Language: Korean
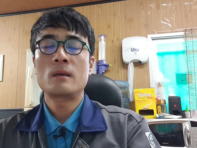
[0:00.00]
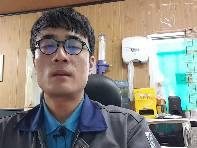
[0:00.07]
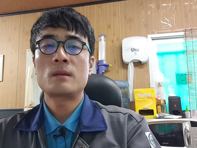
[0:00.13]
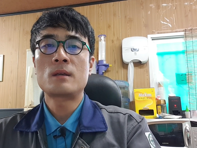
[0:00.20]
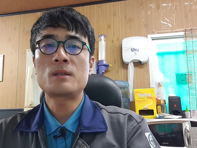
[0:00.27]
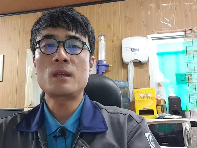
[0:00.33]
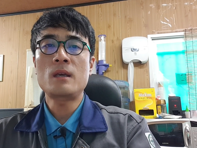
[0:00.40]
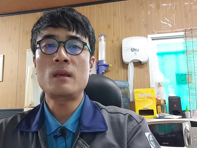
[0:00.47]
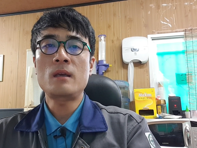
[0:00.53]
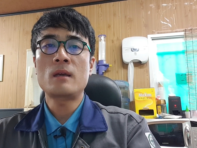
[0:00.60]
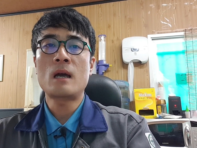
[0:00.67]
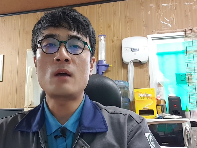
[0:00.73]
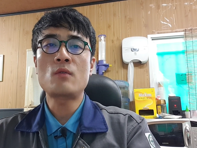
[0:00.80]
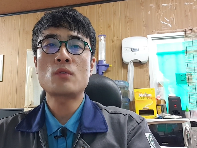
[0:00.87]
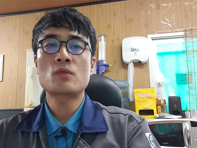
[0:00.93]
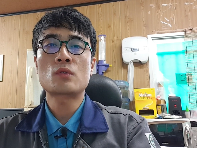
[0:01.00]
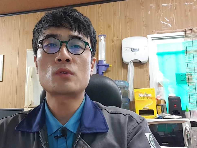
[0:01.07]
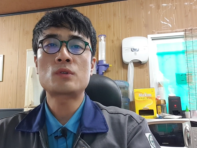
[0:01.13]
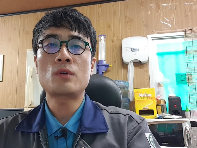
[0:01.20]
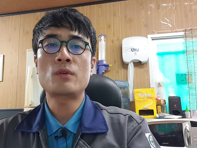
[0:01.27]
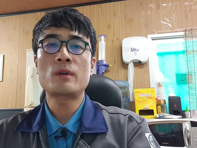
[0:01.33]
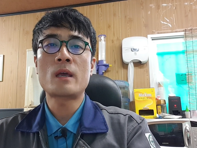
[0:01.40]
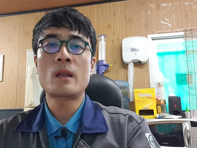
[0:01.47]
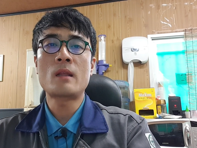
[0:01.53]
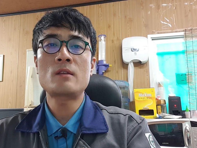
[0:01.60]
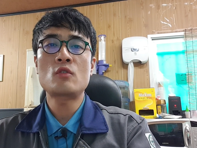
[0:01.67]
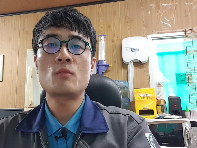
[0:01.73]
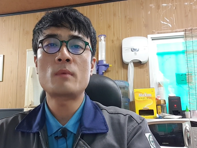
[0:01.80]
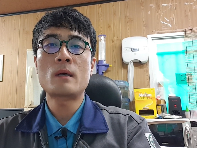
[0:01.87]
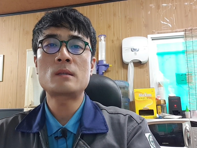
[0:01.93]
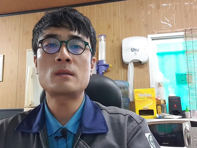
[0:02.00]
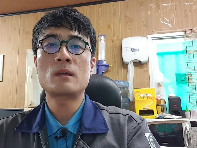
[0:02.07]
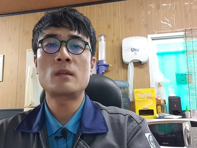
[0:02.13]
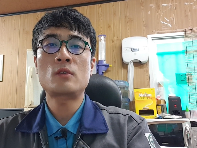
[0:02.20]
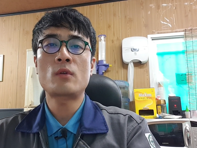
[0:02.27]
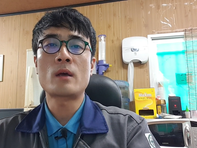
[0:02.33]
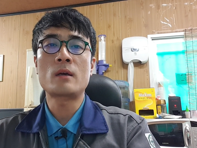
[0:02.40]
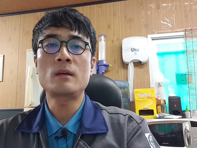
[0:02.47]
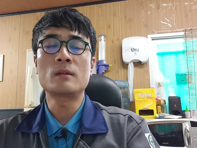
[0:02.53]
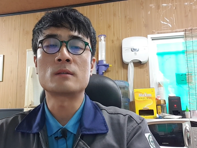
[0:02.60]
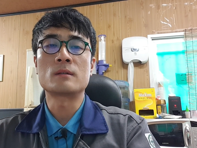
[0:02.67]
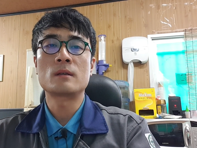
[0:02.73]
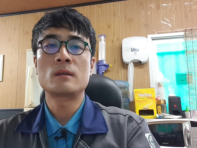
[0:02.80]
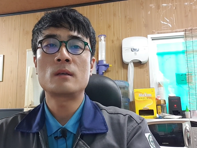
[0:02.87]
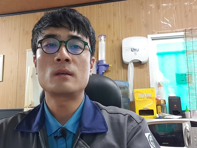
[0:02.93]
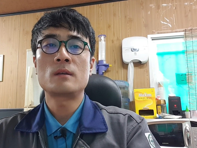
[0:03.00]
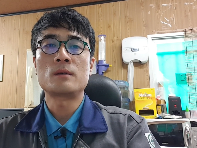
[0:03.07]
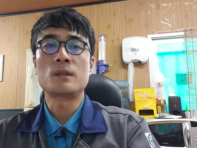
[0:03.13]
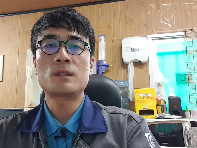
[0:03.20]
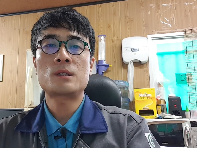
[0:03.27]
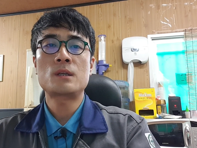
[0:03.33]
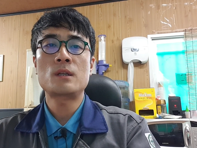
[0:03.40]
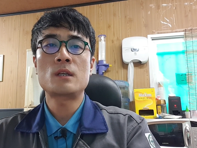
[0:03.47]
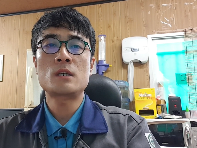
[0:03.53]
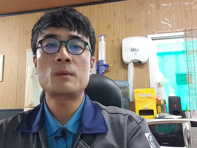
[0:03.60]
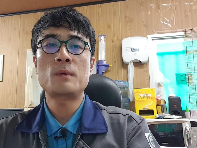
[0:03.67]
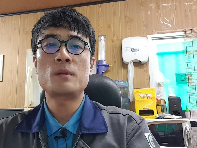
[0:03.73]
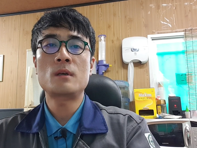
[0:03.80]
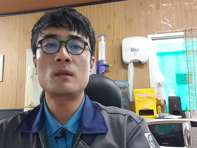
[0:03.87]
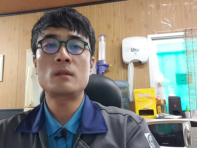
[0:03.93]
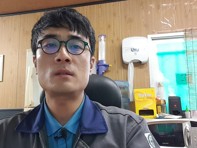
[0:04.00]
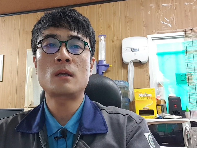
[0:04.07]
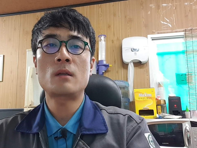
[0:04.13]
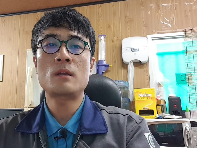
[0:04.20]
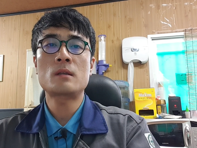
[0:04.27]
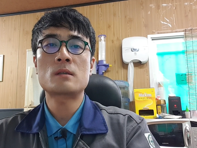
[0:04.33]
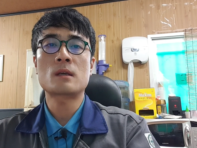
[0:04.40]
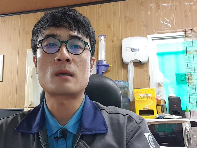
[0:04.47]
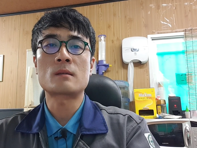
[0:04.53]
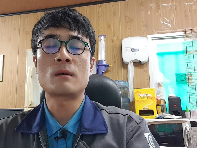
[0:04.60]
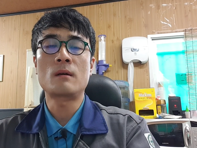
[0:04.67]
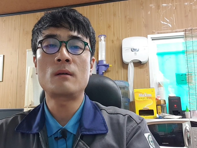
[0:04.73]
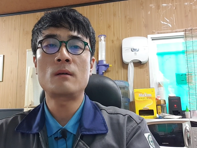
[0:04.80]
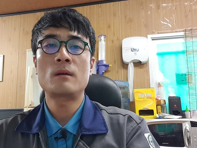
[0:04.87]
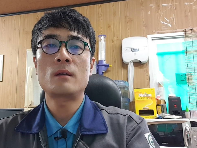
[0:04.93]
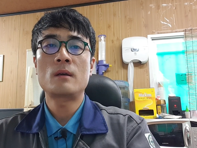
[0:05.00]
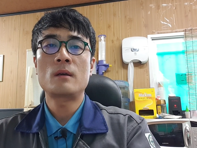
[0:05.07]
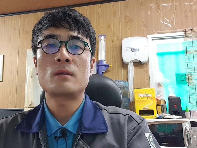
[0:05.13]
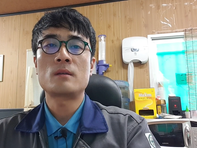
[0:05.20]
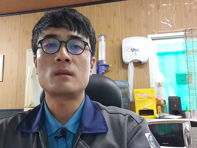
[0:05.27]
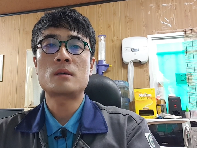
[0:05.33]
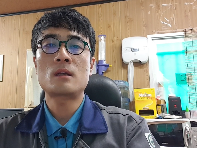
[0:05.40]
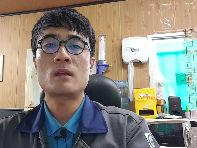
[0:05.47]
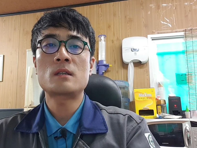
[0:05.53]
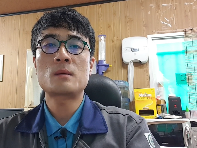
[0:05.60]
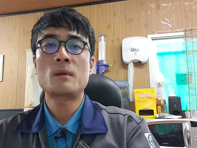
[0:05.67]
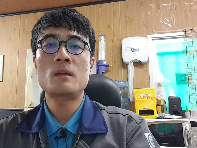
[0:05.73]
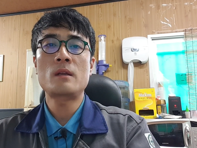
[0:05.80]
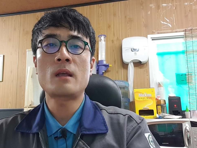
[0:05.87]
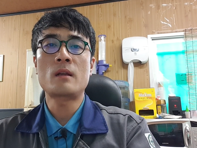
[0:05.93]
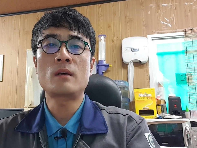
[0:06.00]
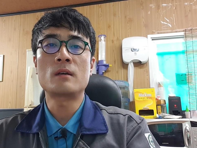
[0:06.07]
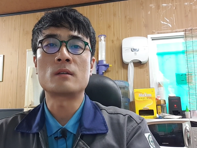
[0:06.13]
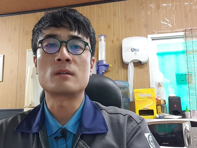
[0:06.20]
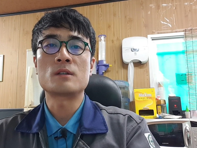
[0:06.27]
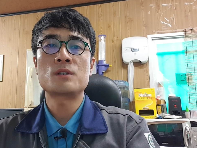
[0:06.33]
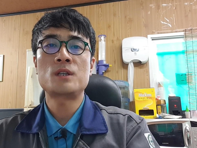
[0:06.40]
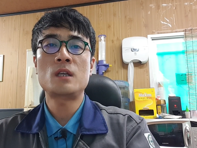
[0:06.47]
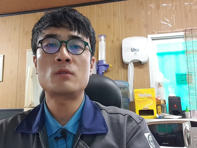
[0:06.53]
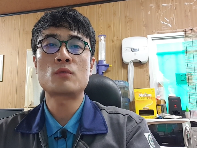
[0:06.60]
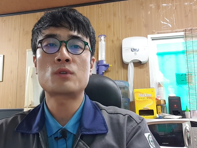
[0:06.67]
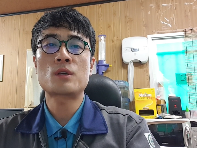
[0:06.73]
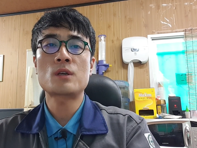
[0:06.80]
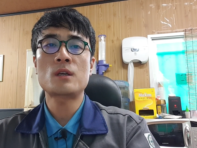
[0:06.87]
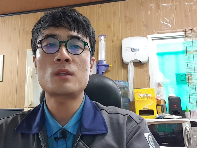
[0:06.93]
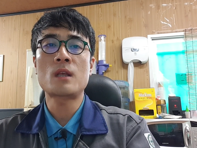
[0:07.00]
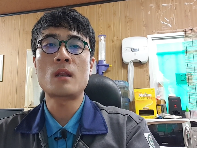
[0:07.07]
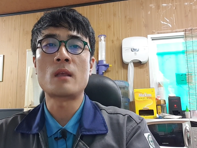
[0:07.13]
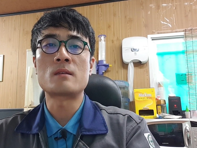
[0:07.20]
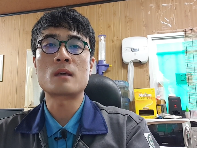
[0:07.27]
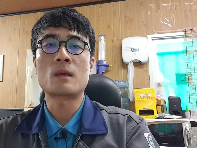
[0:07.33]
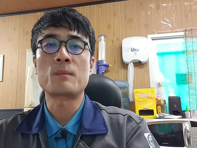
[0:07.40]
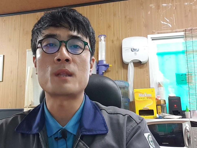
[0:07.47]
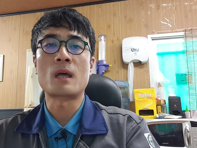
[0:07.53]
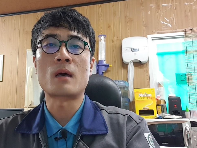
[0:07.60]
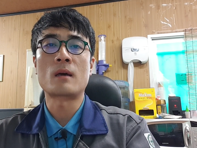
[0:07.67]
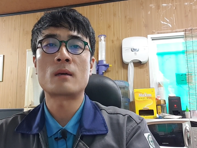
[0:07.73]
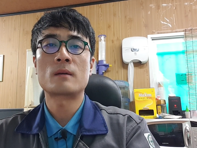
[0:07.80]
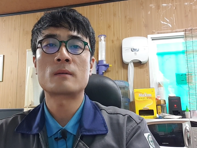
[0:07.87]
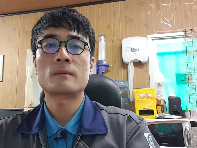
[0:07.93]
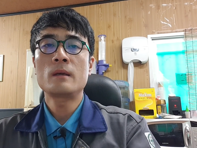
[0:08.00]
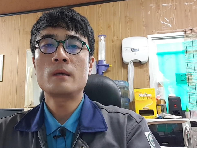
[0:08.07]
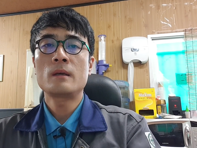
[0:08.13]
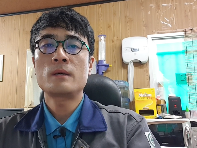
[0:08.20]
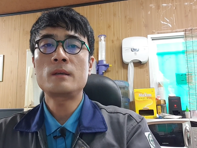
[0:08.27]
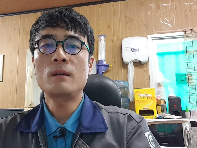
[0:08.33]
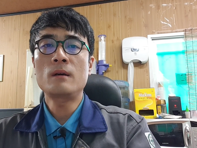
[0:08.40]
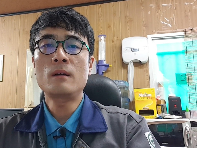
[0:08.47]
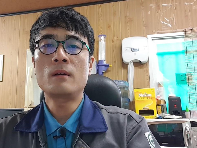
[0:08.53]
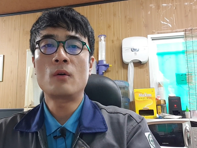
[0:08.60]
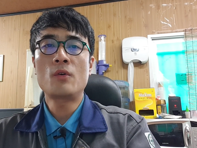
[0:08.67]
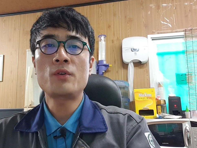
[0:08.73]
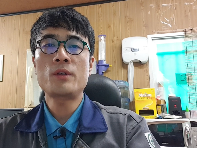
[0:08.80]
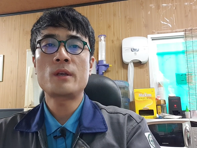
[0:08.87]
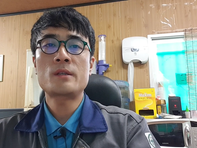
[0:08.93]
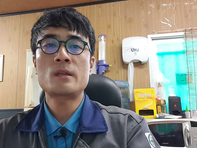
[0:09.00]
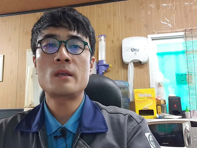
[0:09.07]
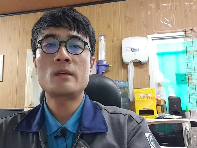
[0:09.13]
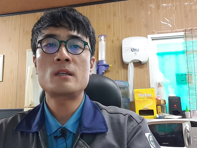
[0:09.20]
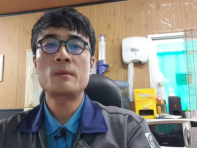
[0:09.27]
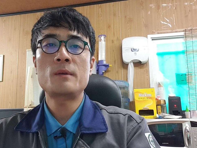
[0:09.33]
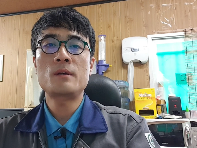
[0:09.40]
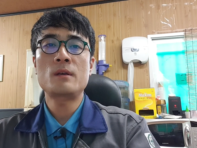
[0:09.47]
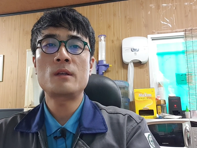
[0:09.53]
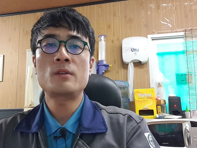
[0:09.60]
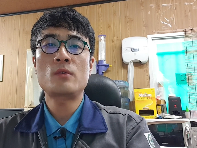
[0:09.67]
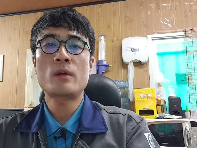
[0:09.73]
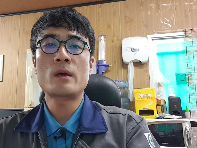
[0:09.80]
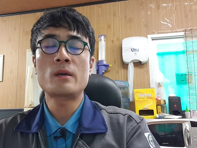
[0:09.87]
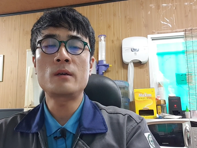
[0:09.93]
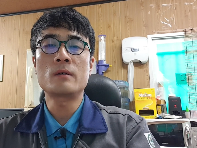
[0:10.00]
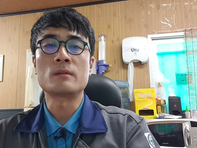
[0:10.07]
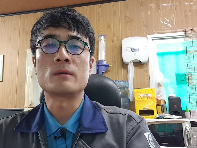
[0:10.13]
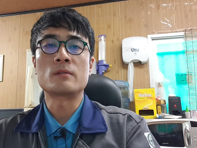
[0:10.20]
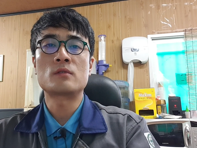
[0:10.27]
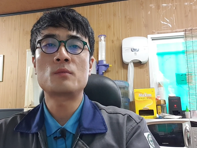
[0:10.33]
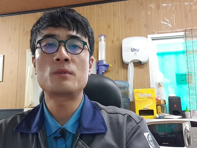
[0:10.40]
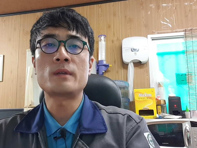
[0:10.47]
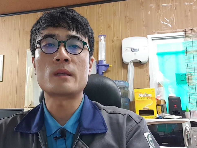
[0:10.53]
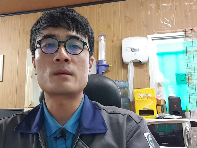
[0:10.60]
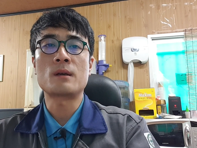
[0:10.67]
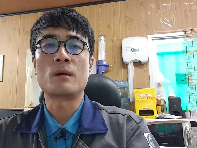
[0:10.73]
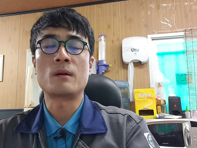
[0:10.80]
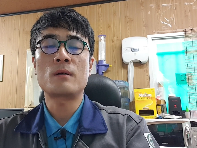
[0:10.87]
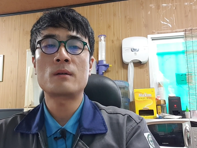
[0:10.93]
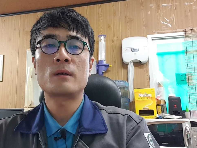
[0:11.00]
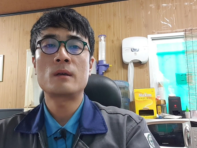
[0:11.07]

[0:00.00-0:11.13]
현재 한국 조선소의 LNG 운반선 인도량은 2022년 36척에서 2021년에는 52척이 될 예정입니다. 이어 오는 2022년 인도량은 23척,